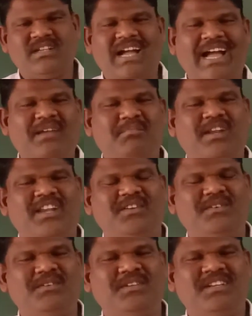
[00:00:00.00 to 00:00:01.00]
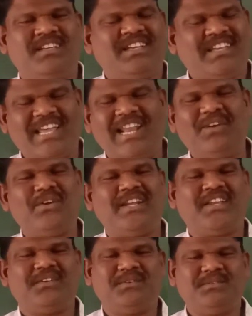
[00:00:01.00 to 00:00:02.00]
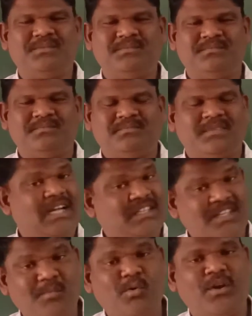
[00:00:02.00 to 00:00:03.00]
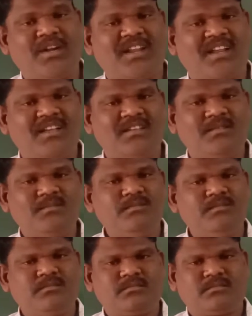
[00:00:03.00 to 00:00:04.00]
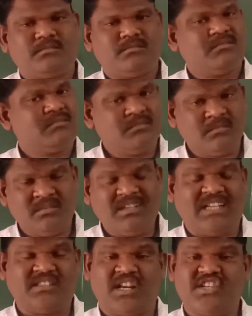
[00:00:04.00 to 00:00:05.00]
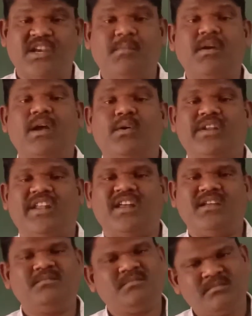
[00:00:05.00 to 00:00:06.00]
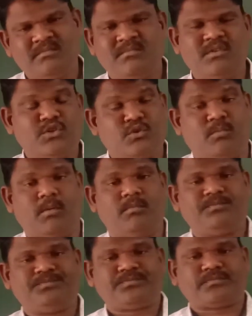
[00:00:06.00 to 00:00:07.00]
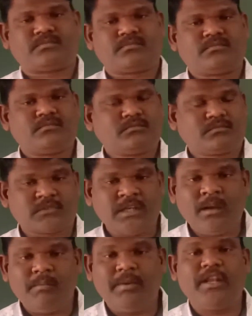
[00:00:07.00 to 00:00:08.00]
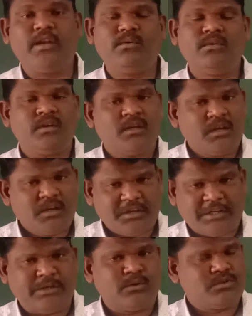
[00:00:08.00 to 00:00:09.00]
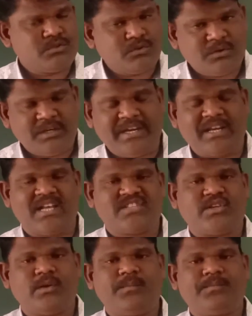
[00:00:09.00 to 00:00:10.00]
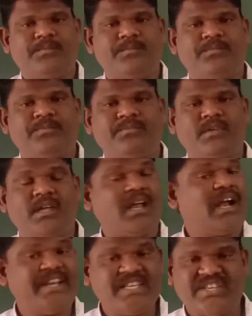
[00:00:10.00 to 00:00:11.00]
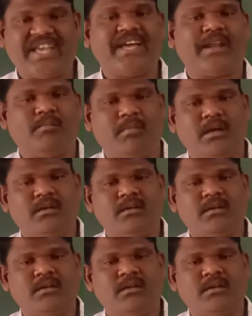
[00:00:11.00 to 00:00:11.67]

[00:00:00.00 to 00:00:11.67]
హాయ్ పిల్లలు ఎలా ఉన్నారు అందరూ బాగున్నారా అందరూ క్షేమంగా ఉన్నారా శుభం పిల్లలు ఈరోజు ఈ క్లాస్లో రాణి శంకరమ్మ